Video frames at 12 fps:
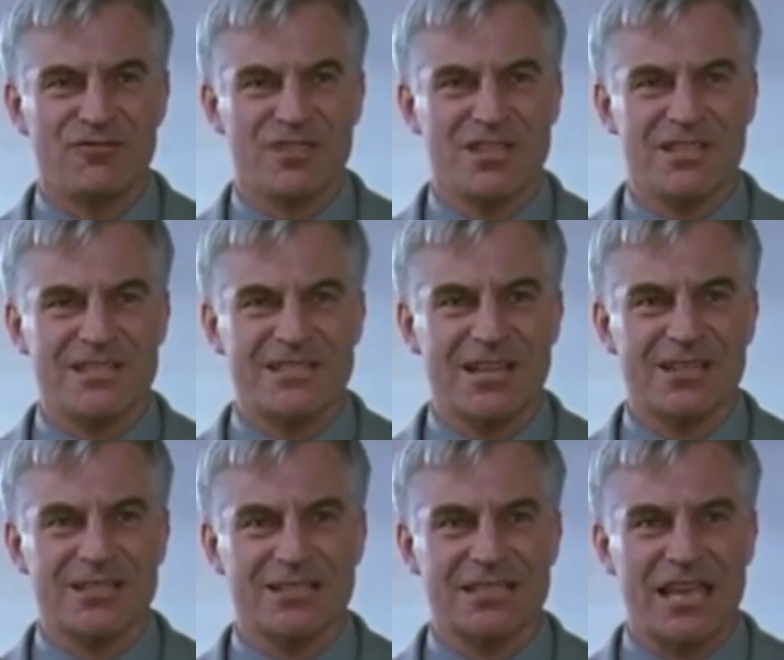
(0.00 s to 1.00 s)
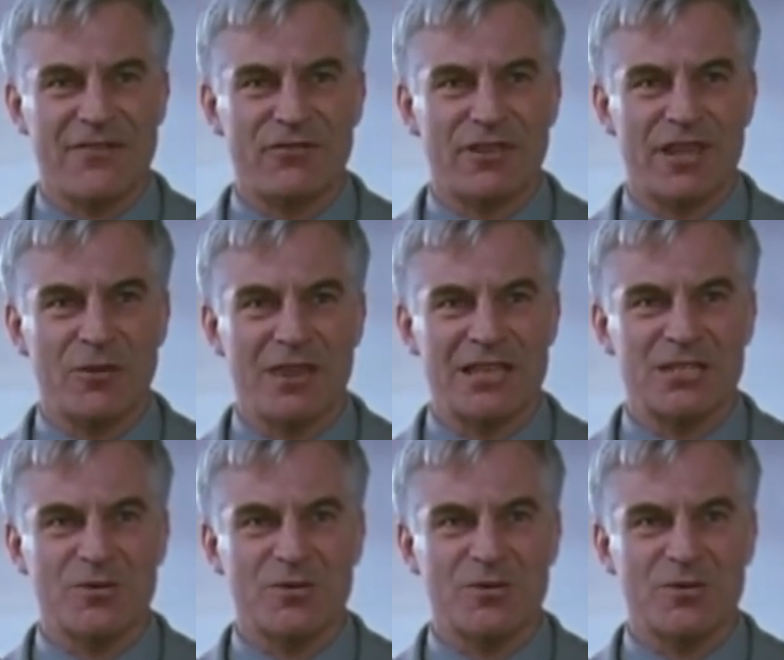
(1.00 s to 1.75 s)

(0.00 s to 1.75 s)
Dentro de 15 segundos